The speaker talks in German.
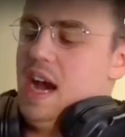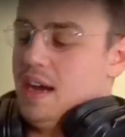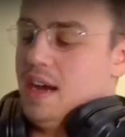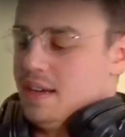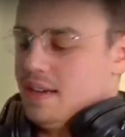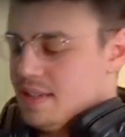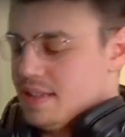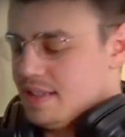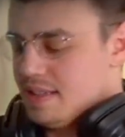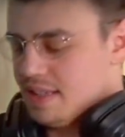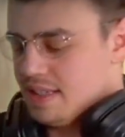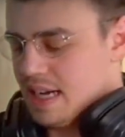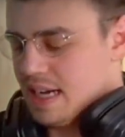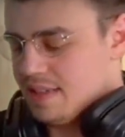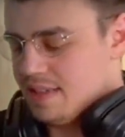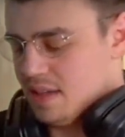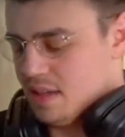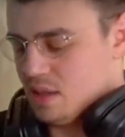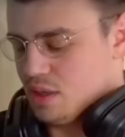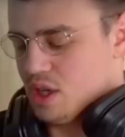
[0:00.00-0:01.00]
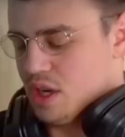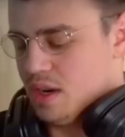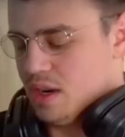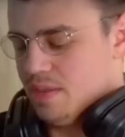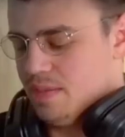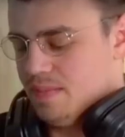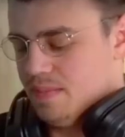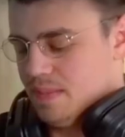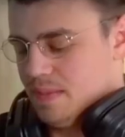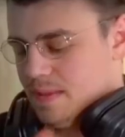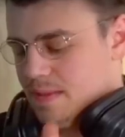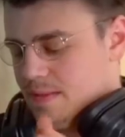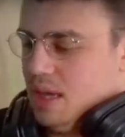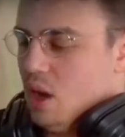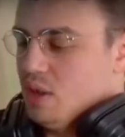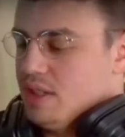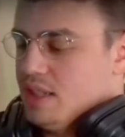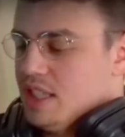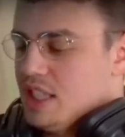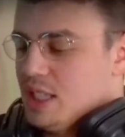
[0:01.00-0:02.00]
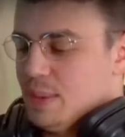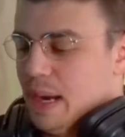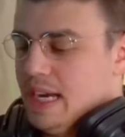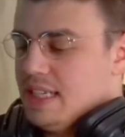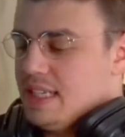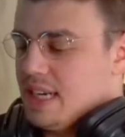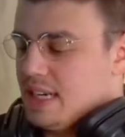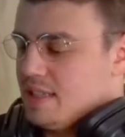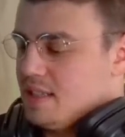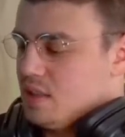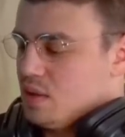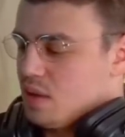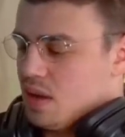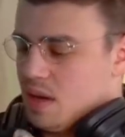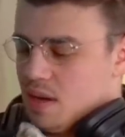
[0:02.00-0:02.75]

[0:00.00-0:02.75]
das ist eine Tasse anscheinend. Oh, zwei Tassen sogar.